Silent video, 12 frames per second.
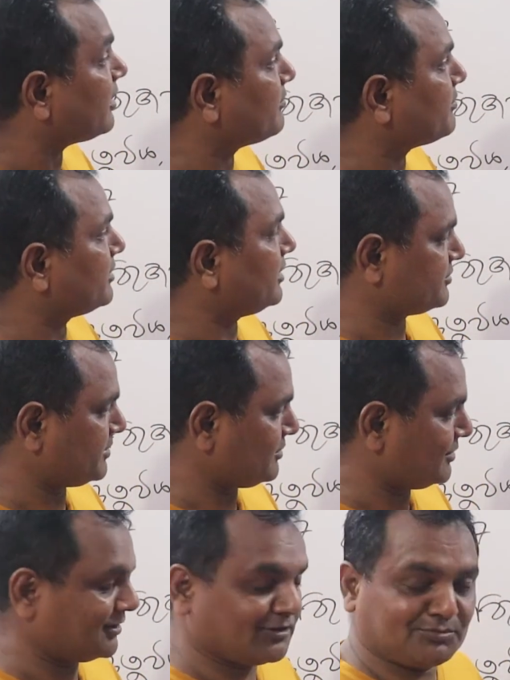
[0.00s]
আর আমার ক্লাস ভালো
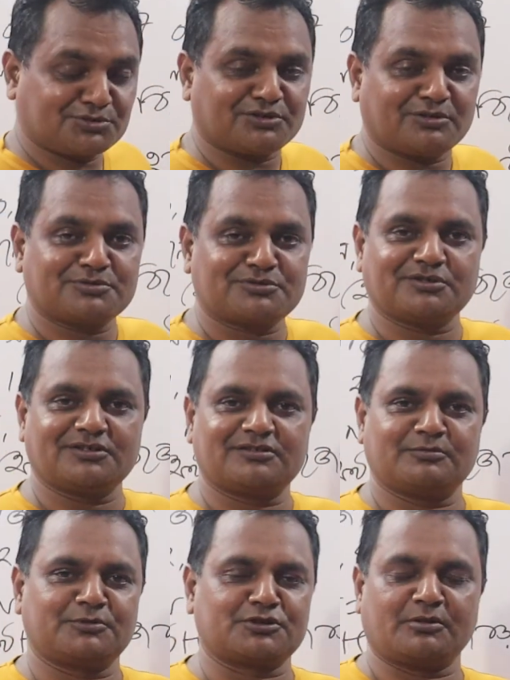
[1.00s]
লাগলে অবশ্যই অবশ্যই
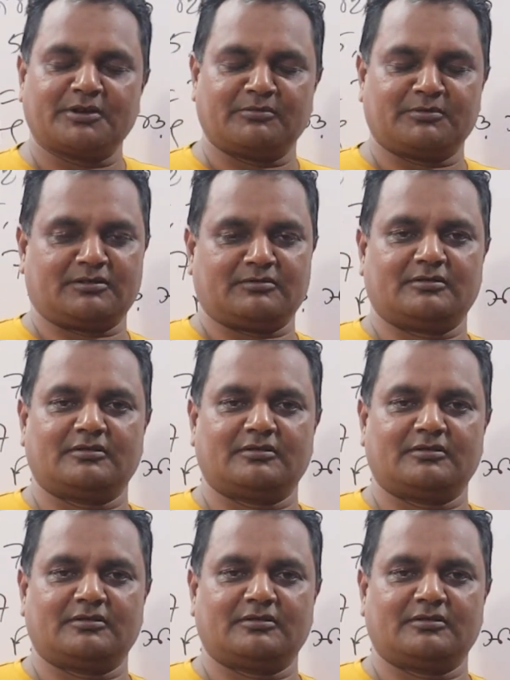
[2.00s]
তোমরা সবাই আমার